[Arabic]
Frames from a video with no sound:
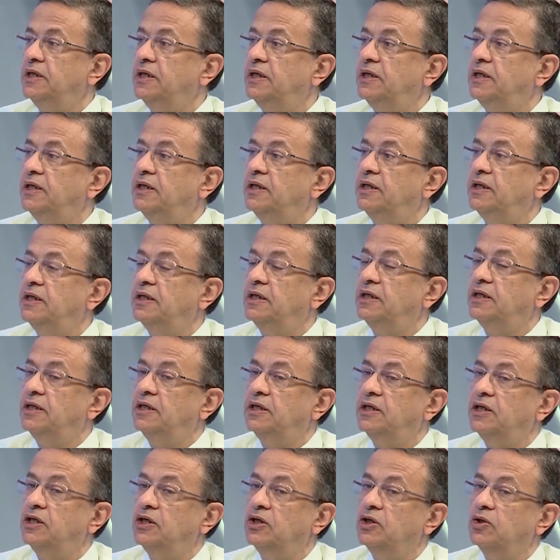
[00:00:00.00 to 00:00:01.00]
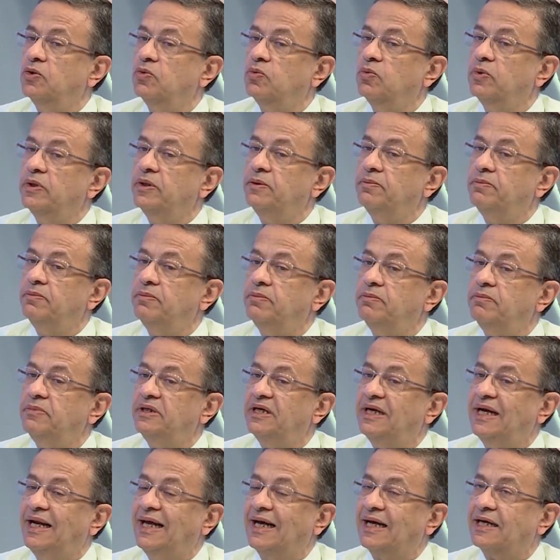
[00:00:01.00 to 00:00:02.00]
آه،
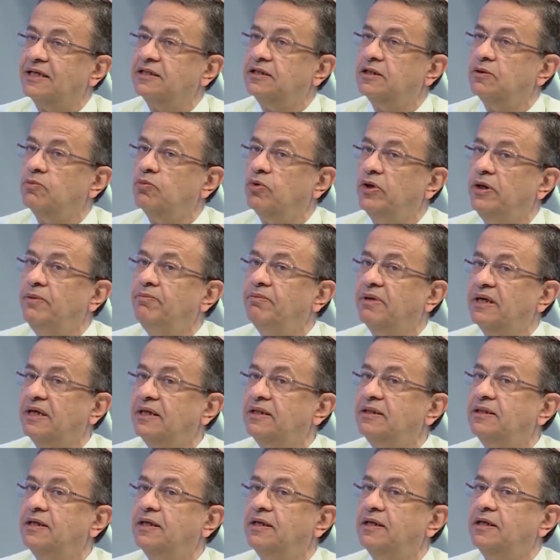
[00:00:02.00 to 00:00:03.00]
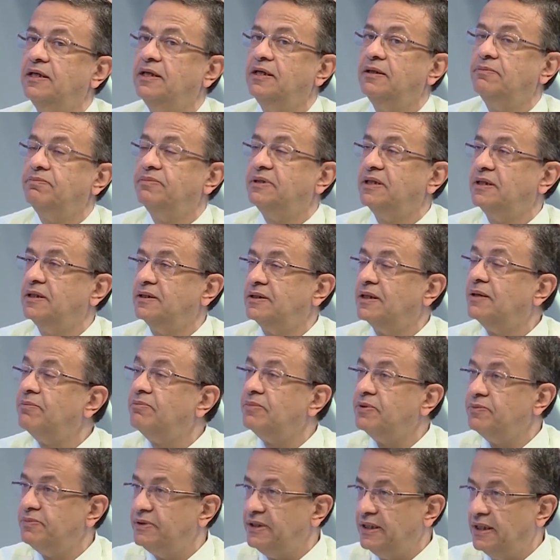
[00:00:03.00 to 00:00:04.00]
ومن الحاجات المهمه جدا اللي
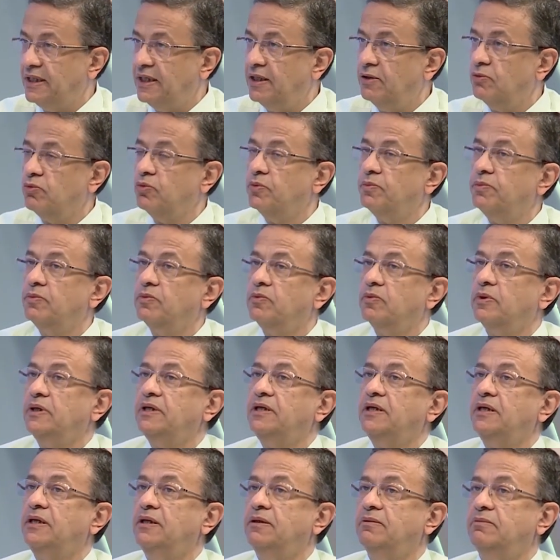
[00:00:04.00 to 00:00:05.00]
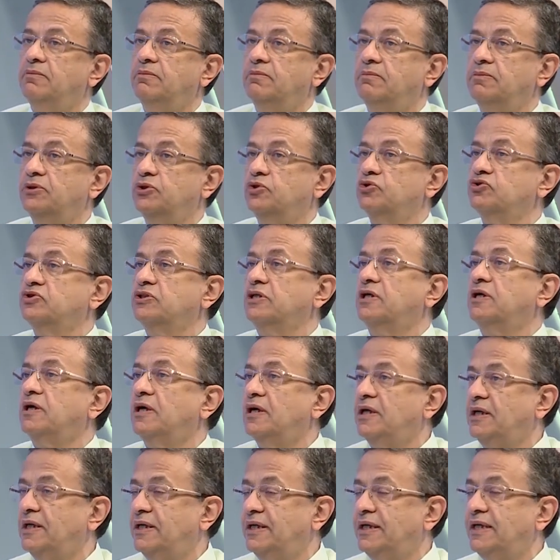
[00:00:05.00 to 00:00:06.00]
بتهتم بيها وهي
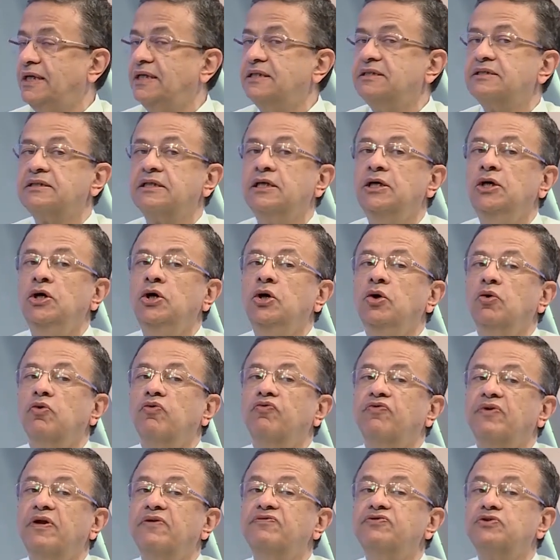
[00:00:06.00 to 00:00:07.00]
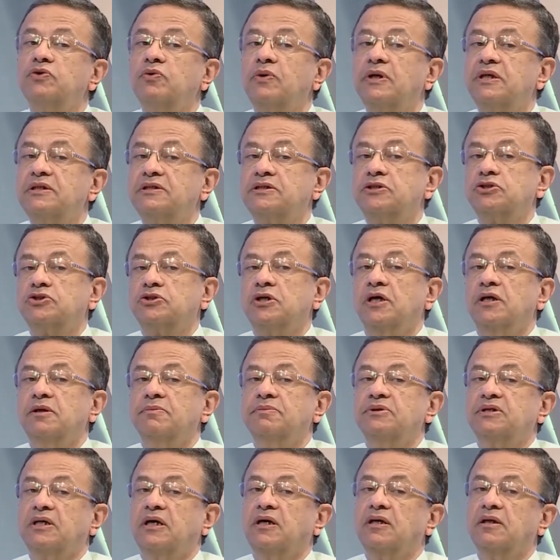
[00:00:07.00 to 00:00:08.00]
بتظهرها للناس وفي نفس الوقت الشعر
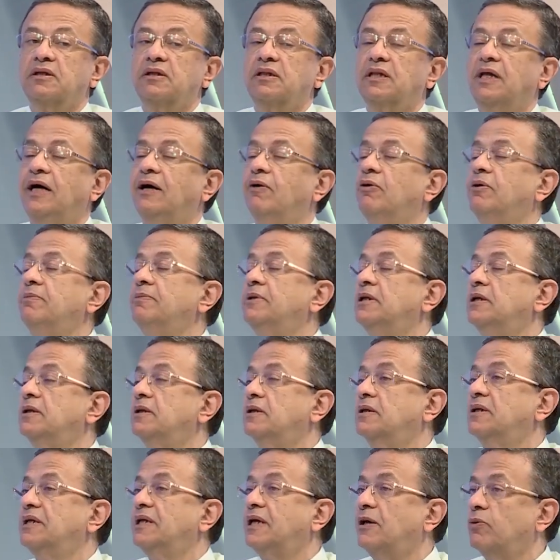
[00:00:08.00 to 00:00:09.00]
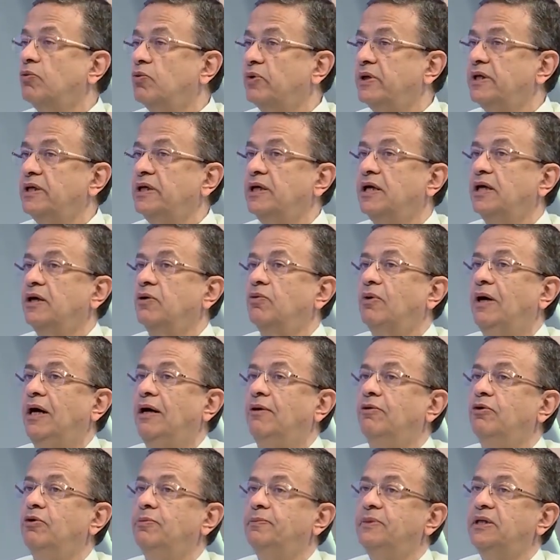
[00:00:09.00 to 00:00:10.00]
بيتعرض لعوامل جويه
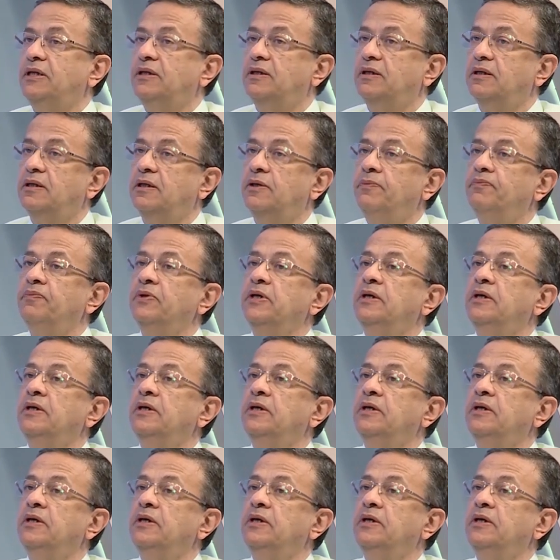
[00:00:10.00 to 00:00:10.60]
وعوامل